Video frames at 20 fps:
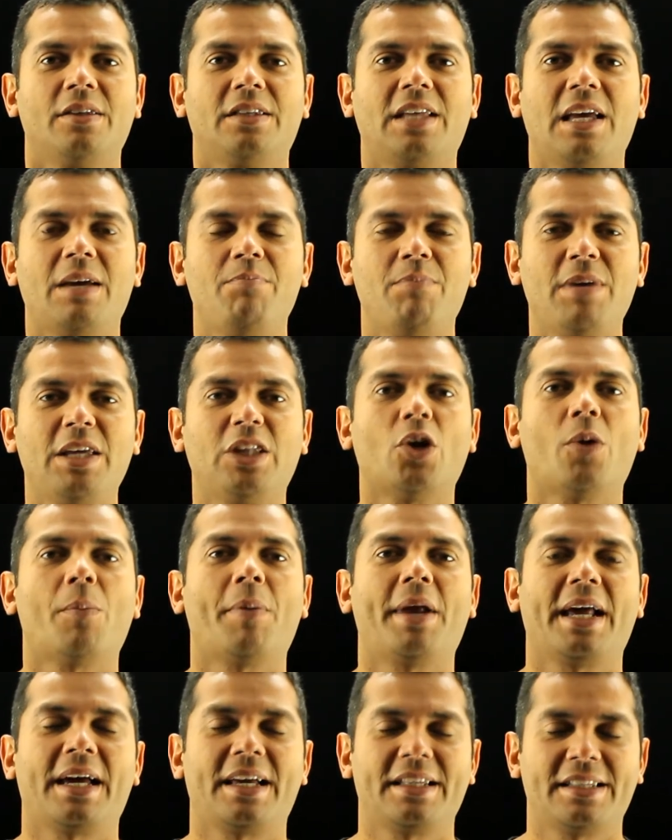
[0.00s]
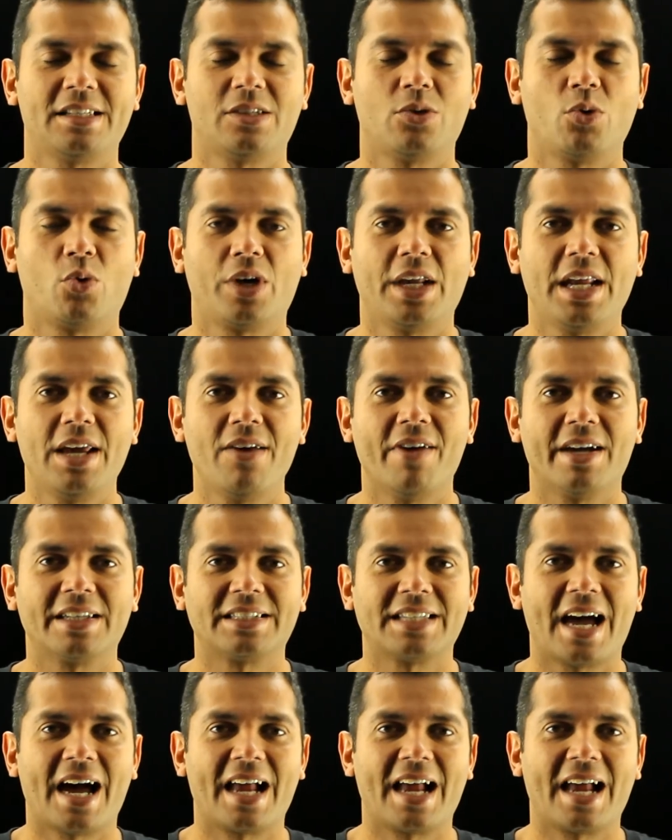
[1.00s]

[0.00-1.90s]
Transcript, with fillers: Te invito para que te suscribas